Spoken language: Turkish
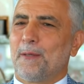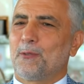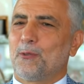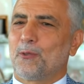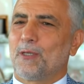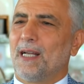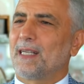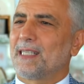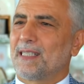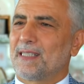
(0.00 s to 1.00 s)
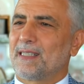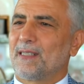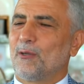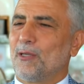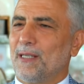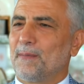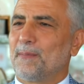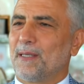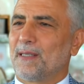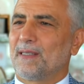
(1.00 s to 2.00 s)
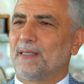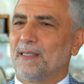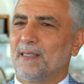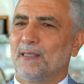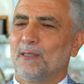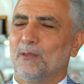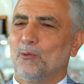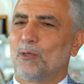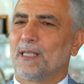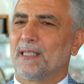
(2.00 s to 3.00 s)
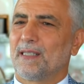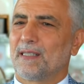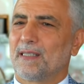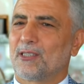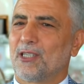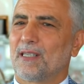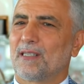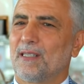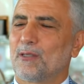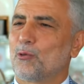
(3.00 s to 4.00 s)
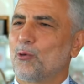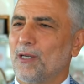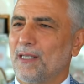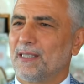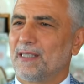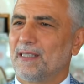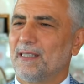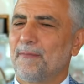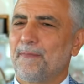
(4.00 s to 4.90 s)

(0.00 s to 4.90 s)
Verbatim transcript: Çünkü herkes öyle yapardı. Ülkede şartlar çok ağırdı.